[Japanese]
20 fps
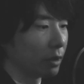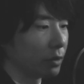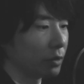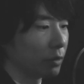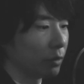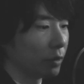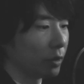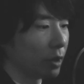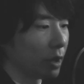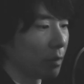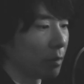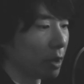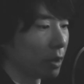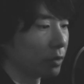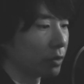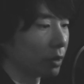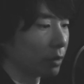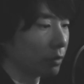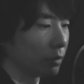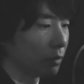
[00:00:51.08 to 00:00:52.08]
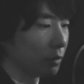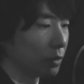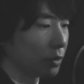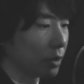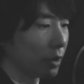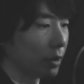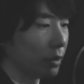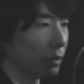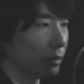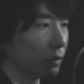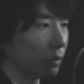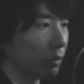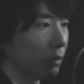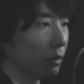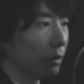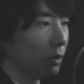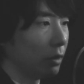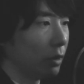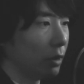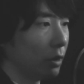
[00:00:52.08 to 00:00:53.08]
ら一人で晩酌をしていると、
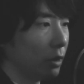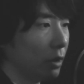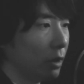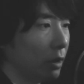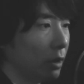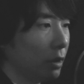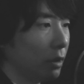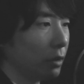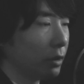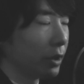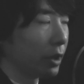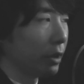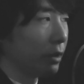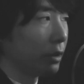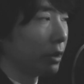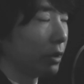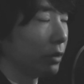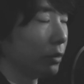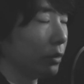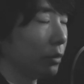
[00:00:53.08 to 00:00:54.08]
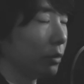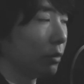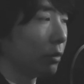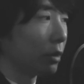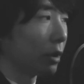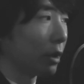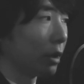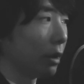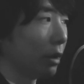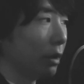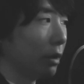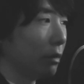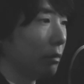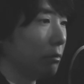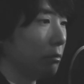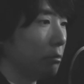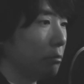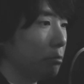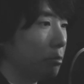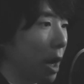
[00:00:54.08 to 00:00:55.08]
玄関の方から
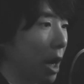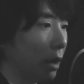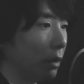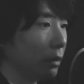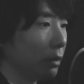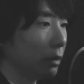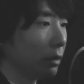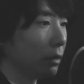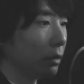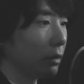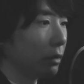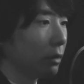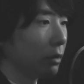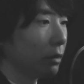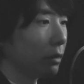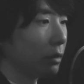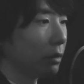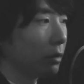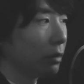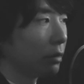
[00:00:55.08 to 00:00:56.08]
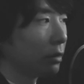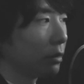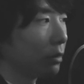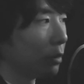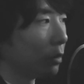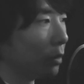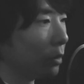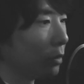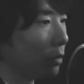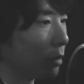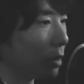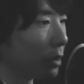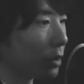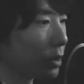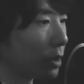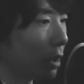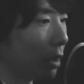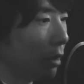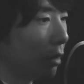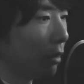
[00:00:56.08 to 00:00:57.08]
パッと音が
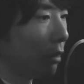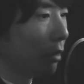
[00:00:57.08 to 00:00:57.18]
した。